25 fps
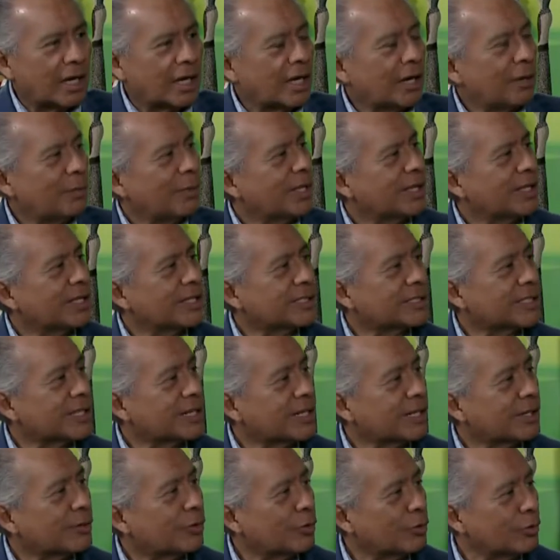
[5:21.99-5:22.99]
acaba de
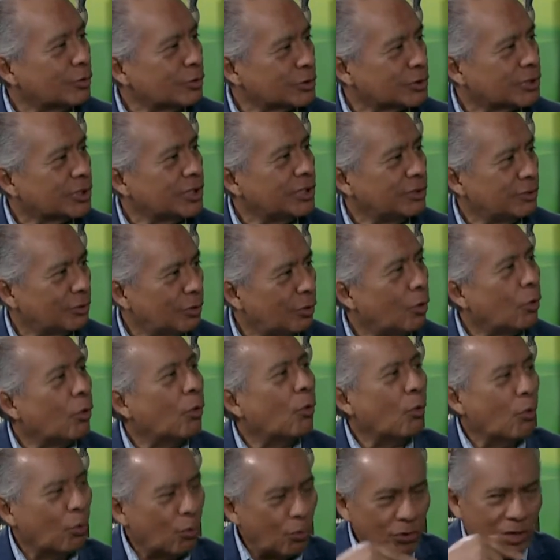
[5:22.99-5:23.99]
ser
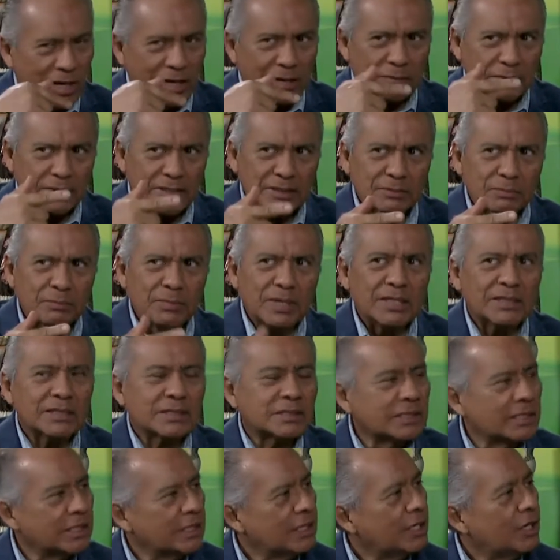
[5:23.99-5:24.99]
reconocido una vez
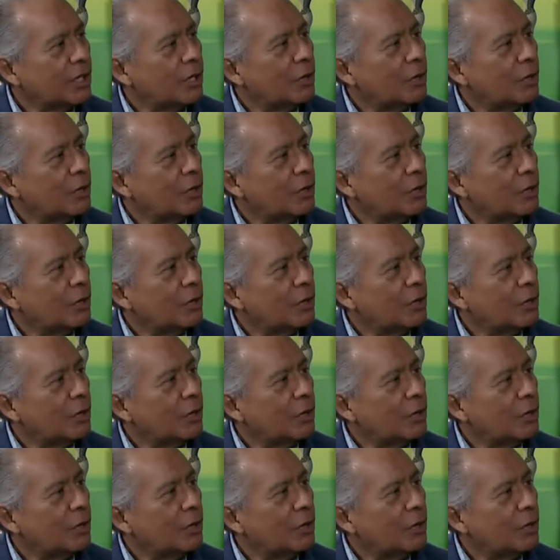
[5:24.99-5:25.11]
más